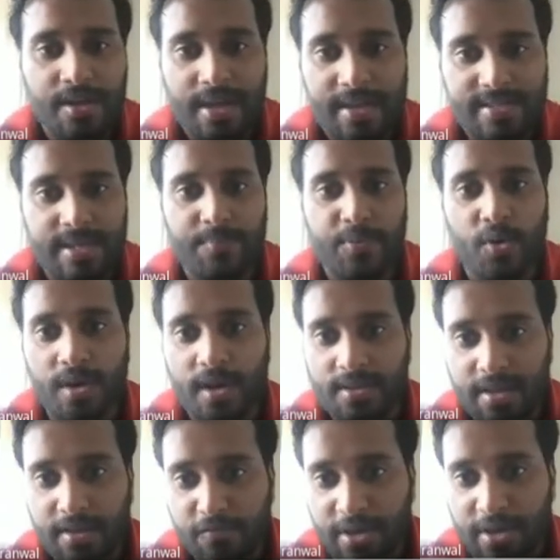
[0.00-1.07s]
कैसे अपलोड
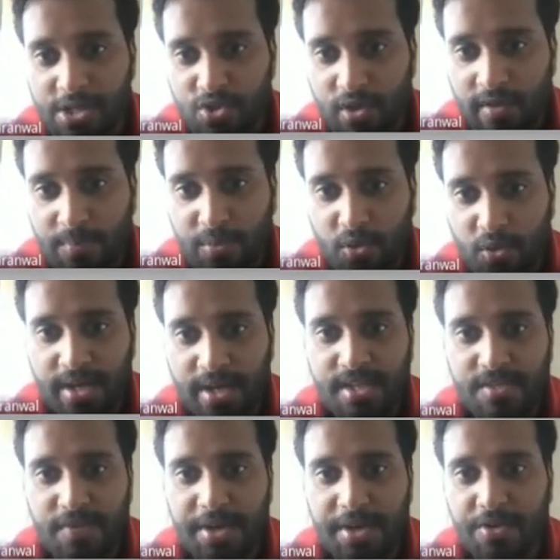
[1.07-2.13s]
करते हैं वंस यू हैव अपलोडेड
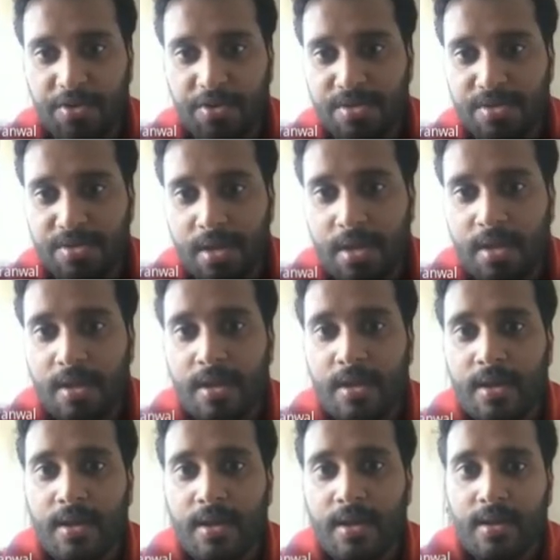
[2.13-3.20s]
दीस वीडियोस
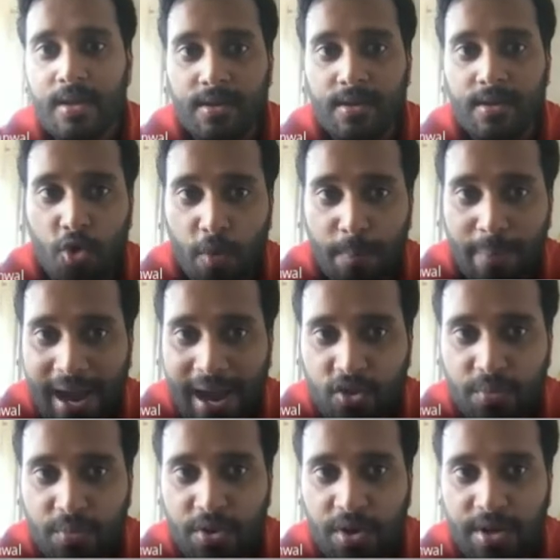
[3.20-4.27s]
गो बैक टू
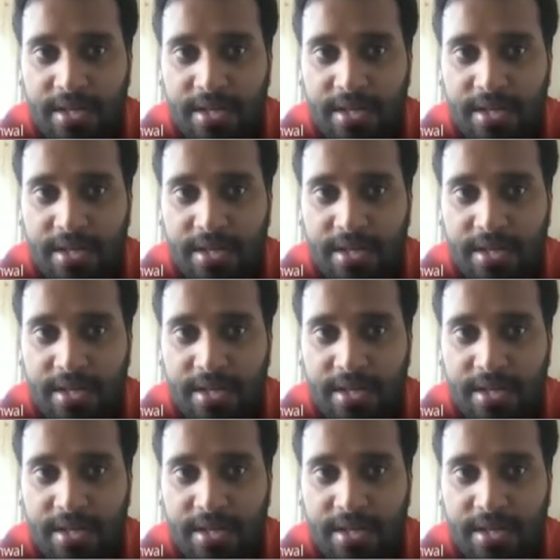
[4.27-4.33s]
बियॉन्ड